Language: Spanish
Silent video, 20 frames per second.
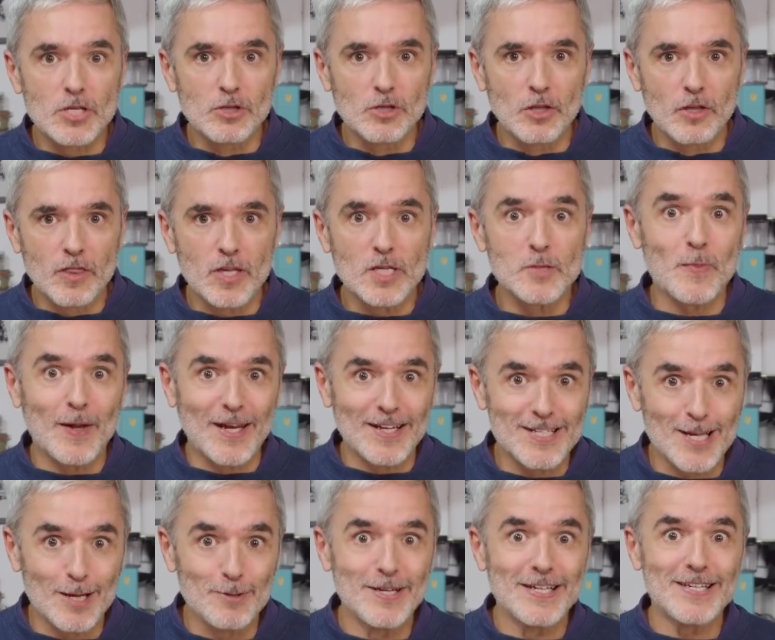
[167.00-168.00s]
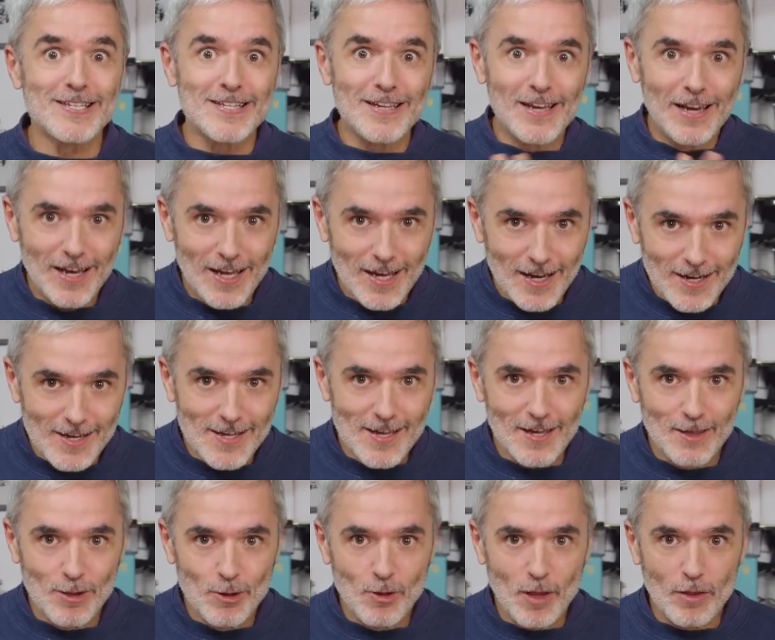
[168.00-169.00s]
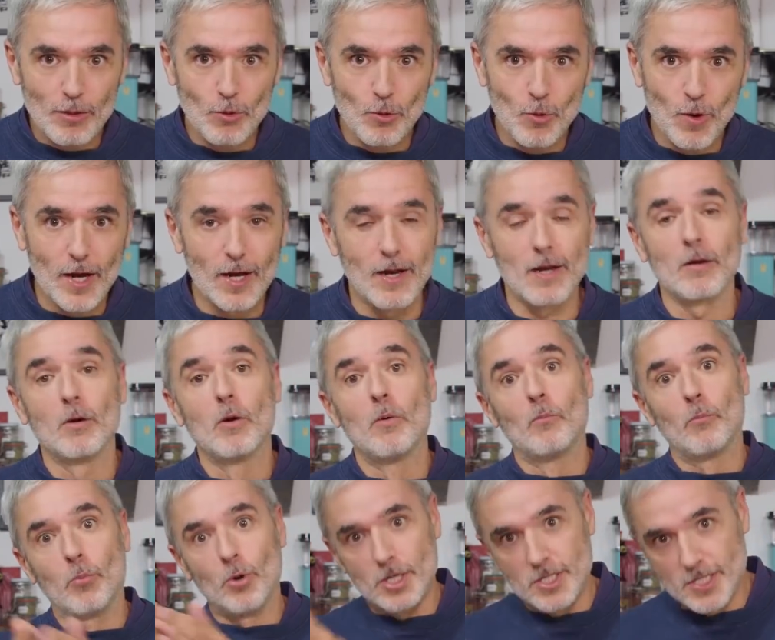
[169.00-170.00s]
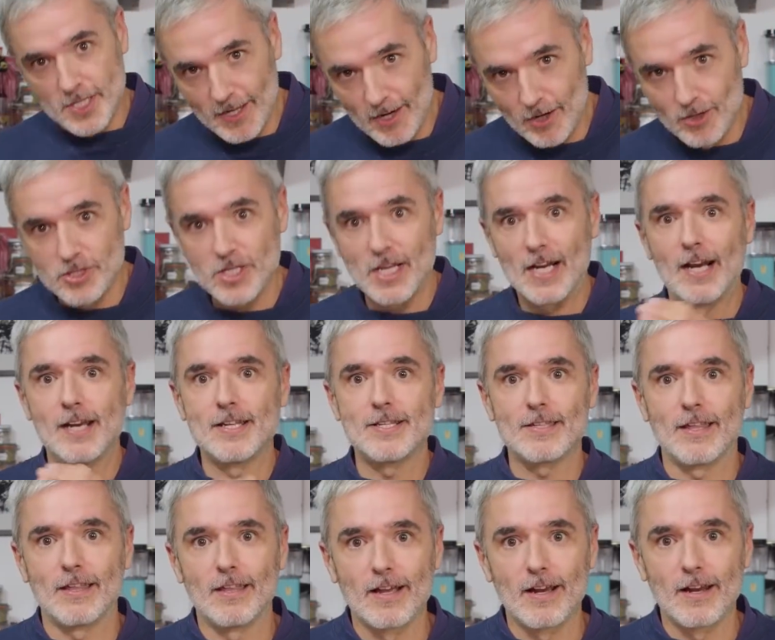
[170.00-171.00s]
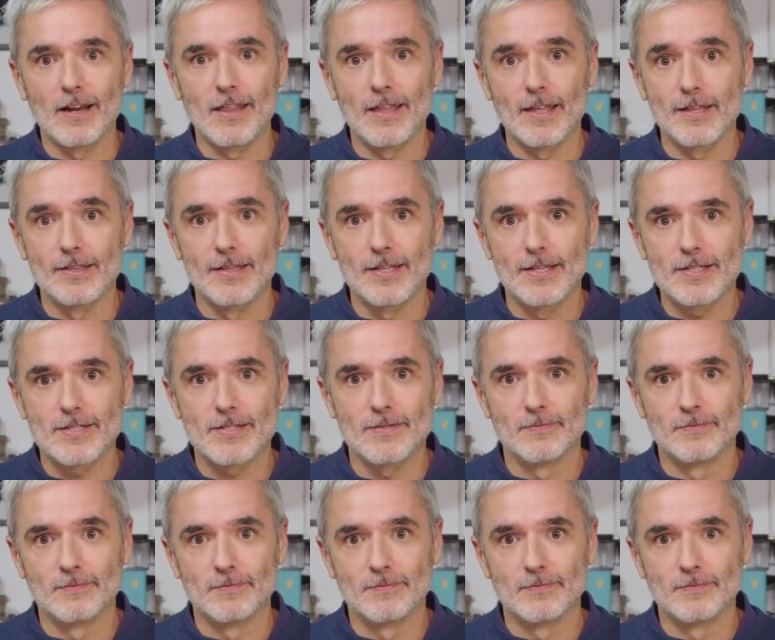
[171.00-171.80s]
entonces para saber si le han añadido azúcar? Pues irnos a la lista de ingredientes.